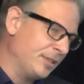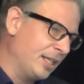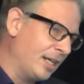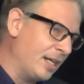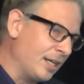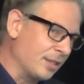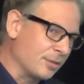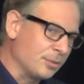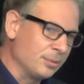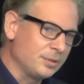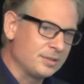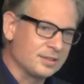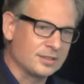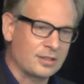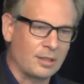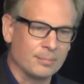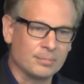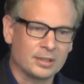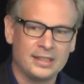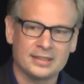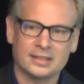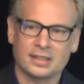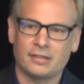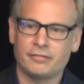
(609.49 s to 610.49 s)
ja gut, es
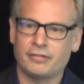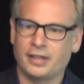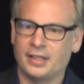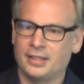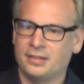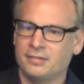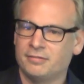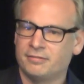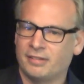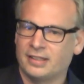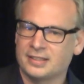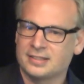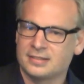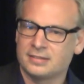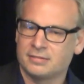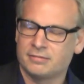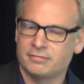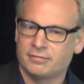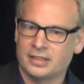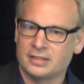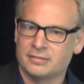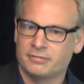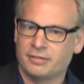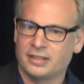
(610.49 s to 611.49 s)
kommt halt darauf an, was,
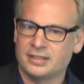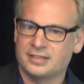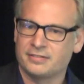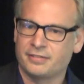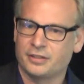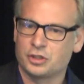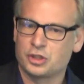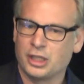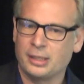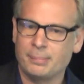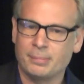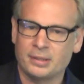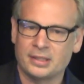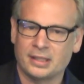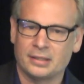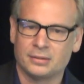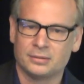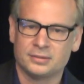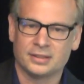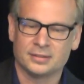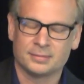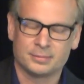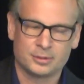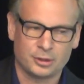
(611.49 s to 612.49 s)
was, was, versteht man denn
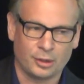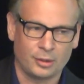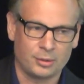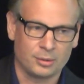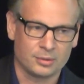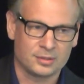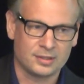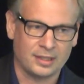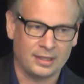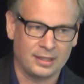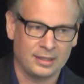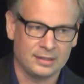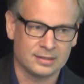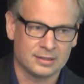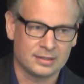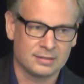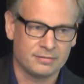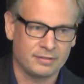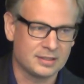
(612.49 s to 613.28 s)
unter Pseudoscience?